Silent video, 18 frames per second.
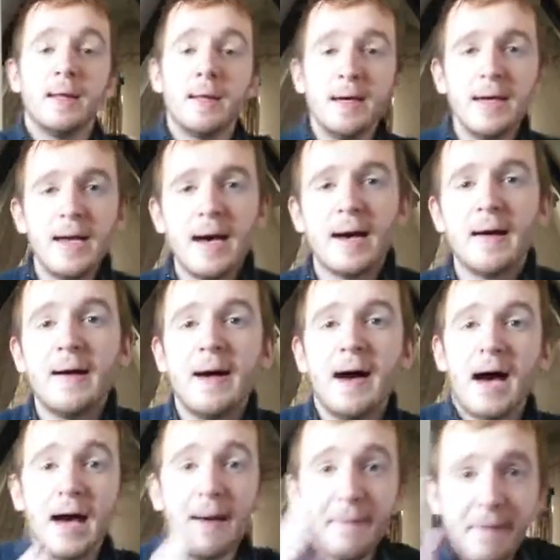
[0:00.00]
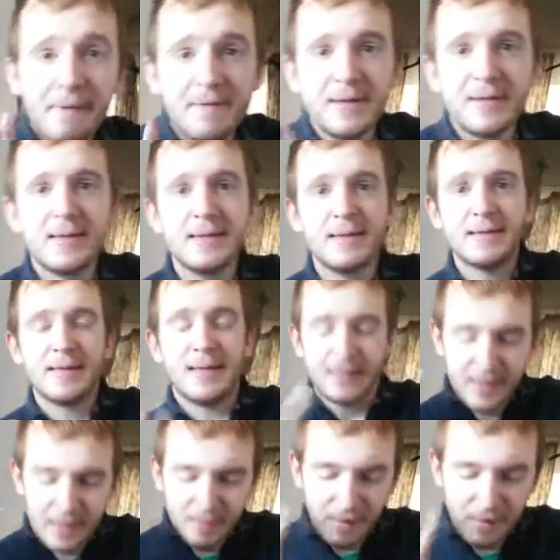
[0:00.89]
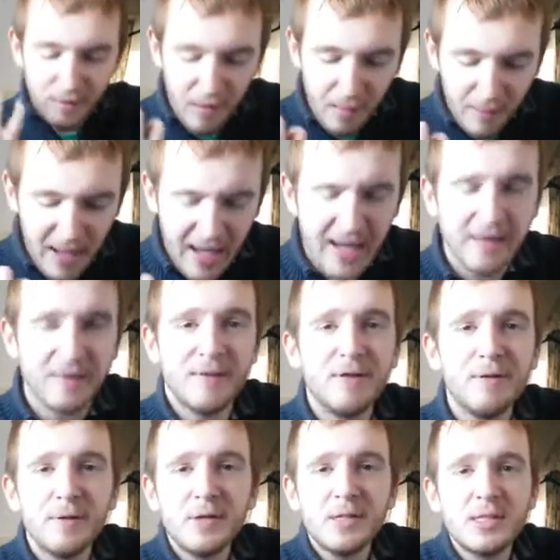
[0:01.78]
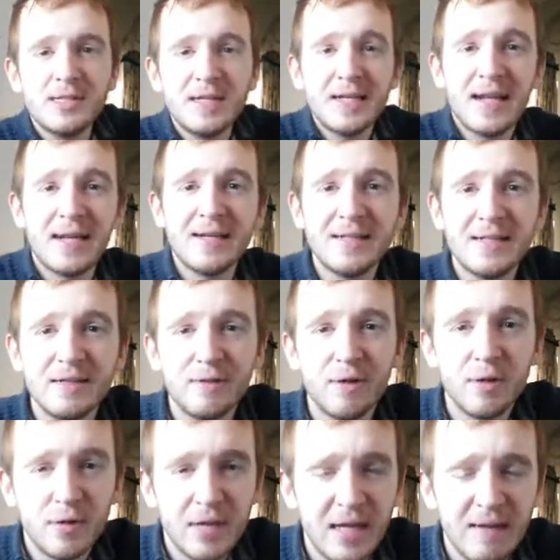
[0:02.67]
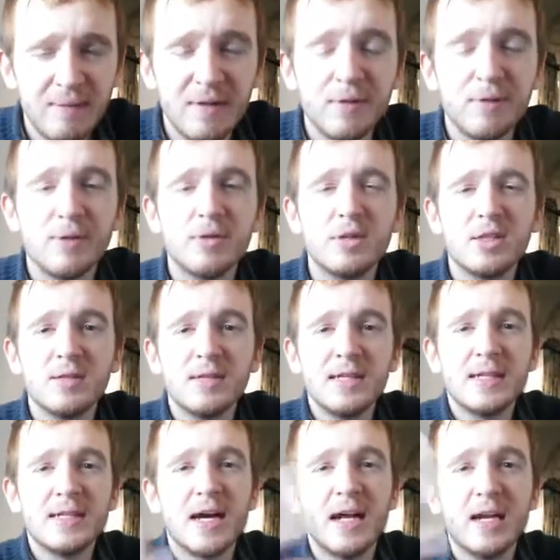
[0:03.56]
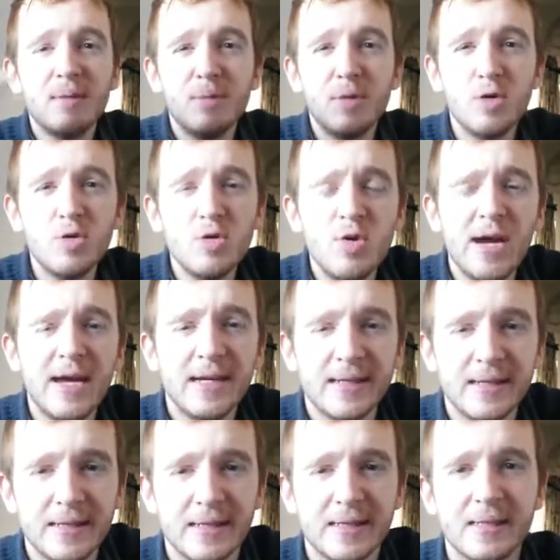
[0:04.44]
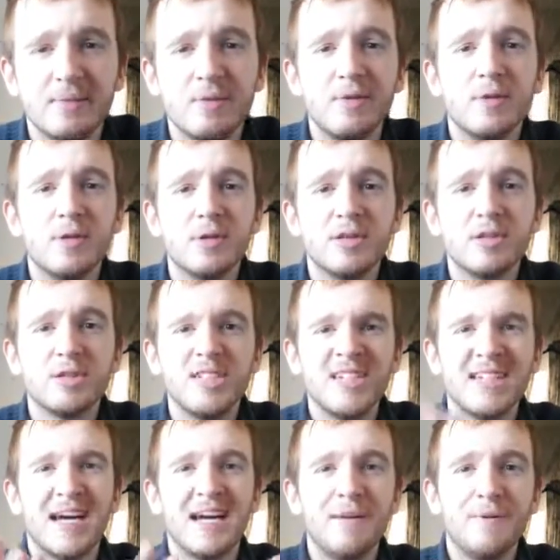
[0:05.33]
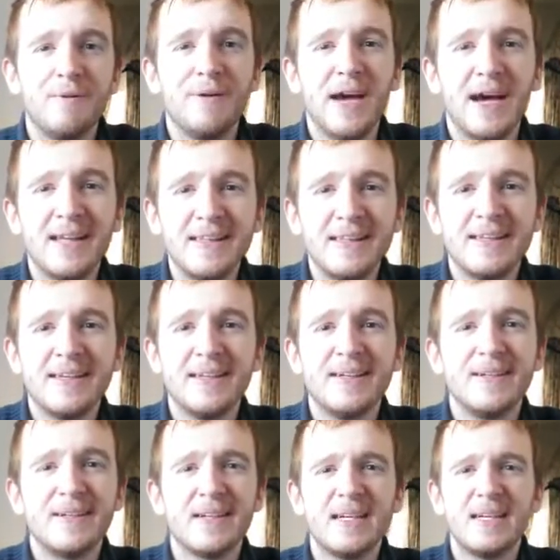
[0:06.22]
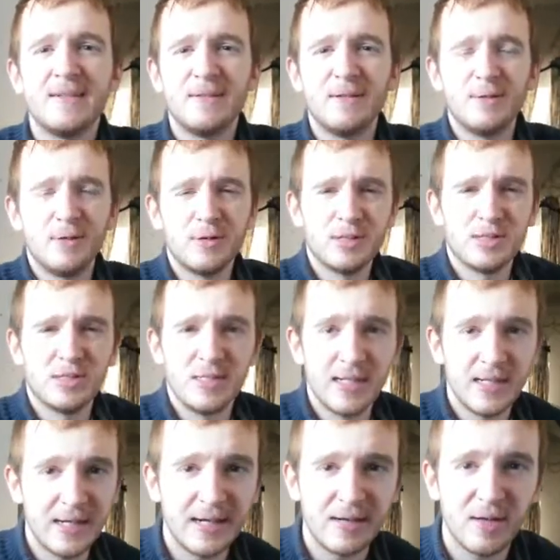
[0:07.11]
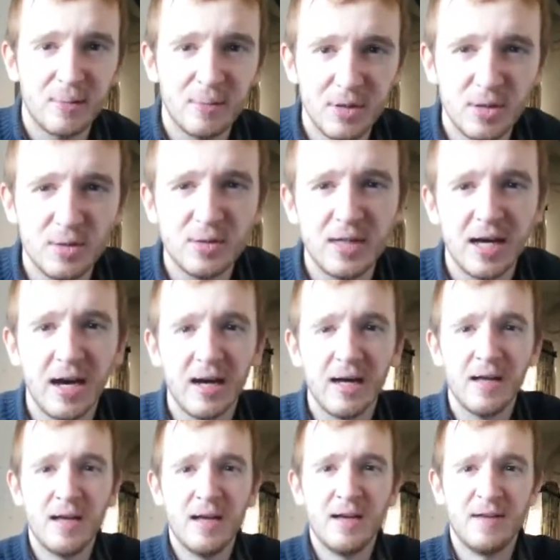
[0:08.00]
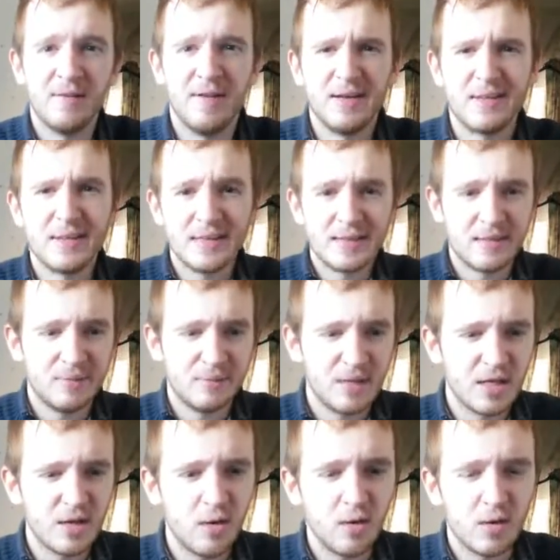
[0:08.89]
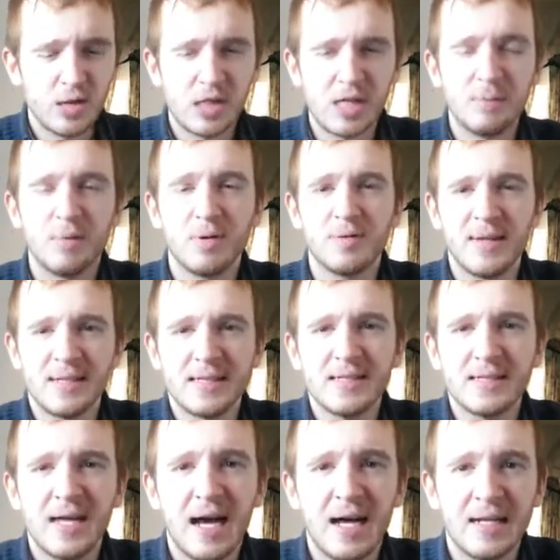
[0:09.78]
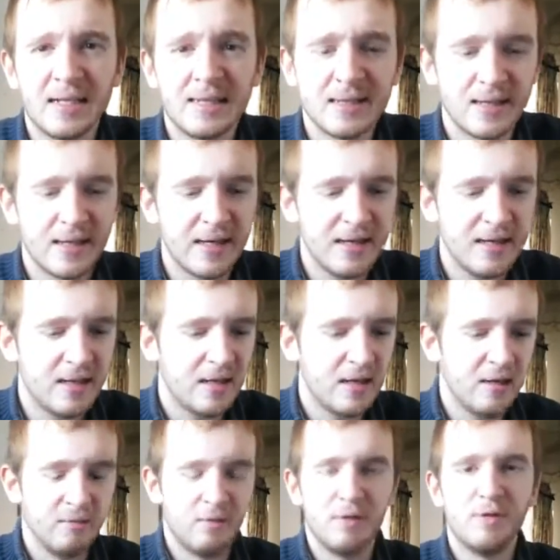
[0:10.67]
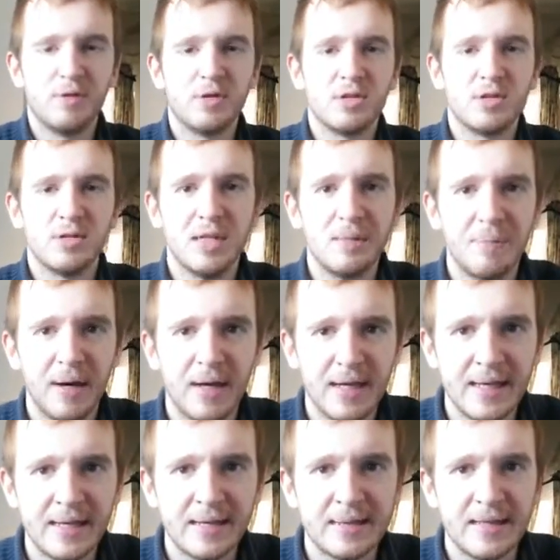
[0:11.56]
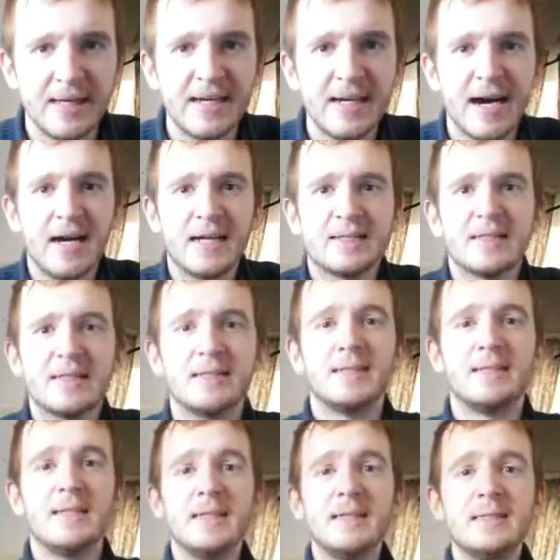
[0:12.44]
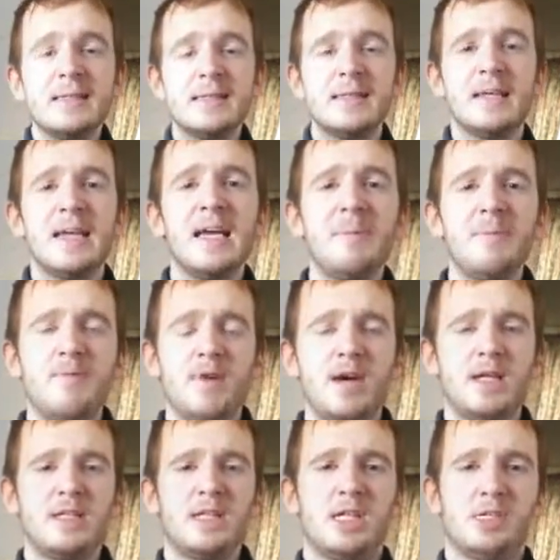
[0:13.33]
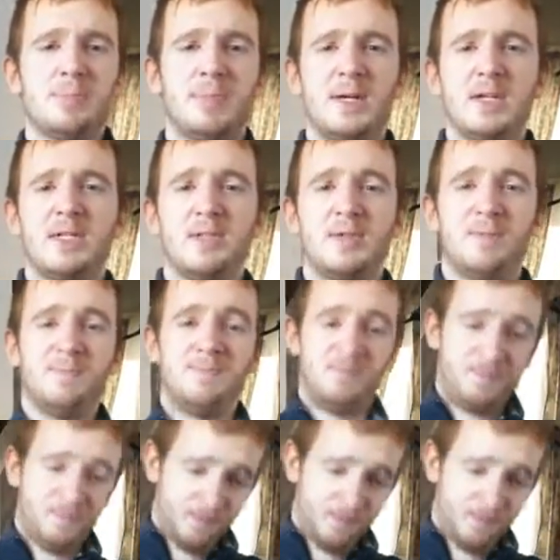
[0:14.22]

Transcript: Naja, aber Wissen, das ist mein Format. Wie funktioniert eine DVD? Wie funktioniert eine Blu-ray-Disc? Wie funktioniert ein Fernsehgerät? Wie funktioniert ein Computer? Was ist ein Mikrochip und was ist da alles drin? Wie funktioniert meine EC-Karte? Diese Themen werde ich ansprechen.